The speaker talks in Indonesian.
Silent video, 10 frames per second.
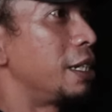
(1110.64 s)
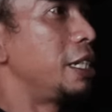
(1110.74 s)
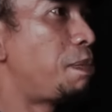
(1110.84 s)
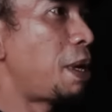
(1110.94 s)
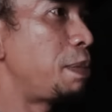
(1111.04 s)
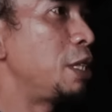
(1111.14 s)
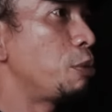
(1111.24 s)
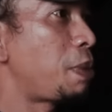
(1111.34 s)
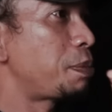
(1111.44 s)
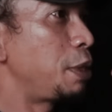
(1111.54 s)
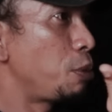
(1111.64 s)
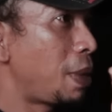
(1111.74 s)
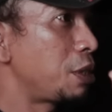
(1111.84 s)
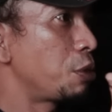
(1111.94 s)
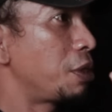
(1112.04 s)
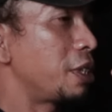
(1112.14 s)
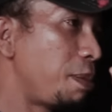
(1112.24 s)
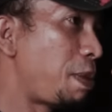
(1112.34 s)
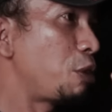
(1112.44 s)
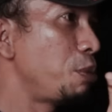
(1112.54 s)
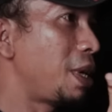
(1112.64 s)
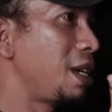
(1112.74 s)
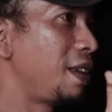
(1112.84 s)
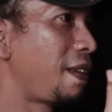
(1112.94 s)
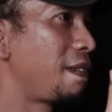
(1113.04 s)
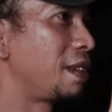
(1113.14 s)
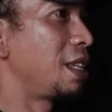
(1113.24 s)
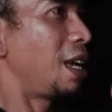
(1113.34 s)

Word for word: di depan pintu, pas pintu masuk depan rumah, oke. Okay.